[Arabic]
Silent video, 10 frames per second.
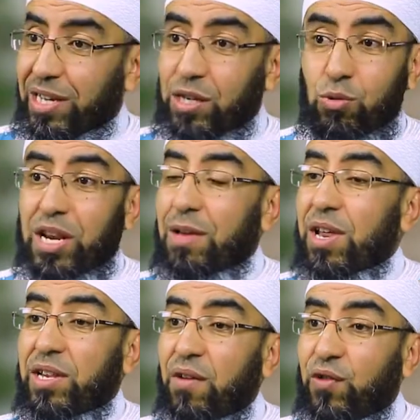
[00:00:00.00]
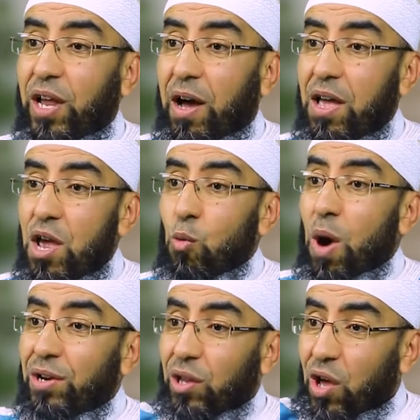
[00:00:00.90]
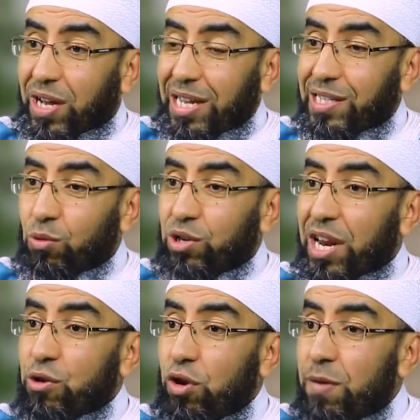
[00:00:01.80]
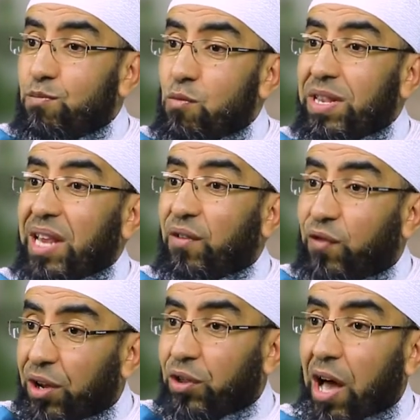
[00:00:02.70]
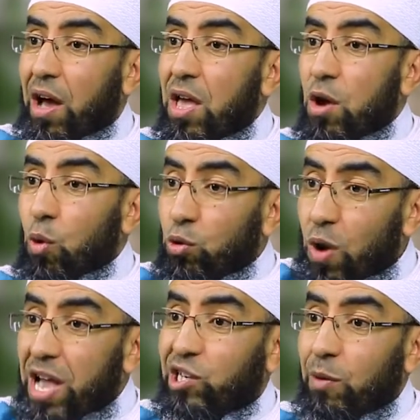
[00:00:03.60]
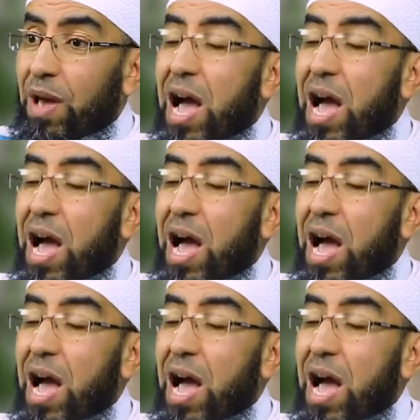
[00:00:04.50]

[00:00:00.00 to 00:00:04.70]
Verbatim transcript: عز وجل من النافلة وأن الله عز وجل يحب منا الفرض والواجب